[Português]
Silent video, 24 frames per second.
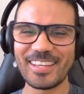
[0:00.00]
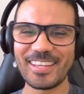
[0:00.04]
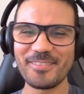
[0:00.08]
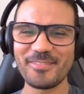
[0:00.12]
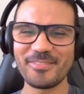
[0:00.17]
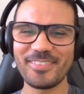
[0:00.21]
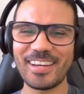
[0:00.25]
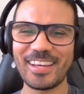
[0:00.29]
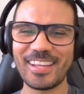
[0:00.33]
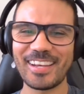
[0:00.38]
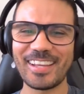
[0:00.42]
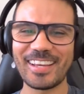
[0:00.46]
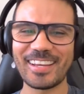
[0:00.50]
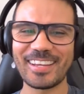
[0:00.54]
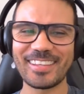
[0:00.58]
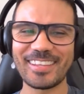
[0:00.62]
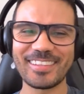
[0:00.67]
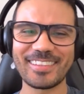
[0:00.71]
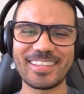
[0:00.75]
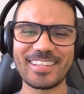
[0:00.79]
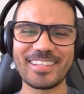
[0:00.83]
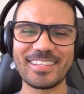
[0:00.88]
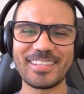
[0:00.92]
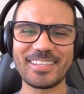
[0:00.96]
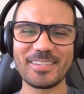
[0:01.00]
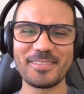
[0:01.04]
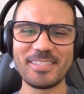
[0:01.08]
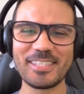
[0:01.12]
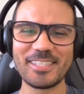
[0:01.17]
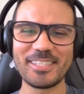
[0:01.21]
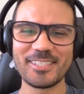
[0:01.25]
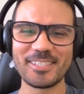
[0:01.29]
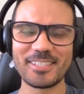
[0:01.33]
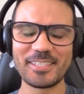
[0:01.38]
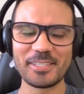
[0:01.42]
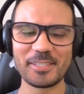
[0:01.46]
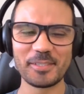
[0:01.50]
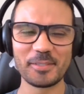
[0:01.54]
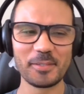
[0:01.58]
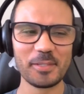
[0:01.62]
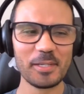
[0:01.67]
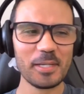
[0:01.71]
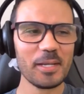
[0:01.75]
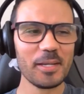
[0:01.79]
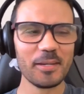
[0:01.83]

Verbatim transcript: Quem falar que tem está mentindo.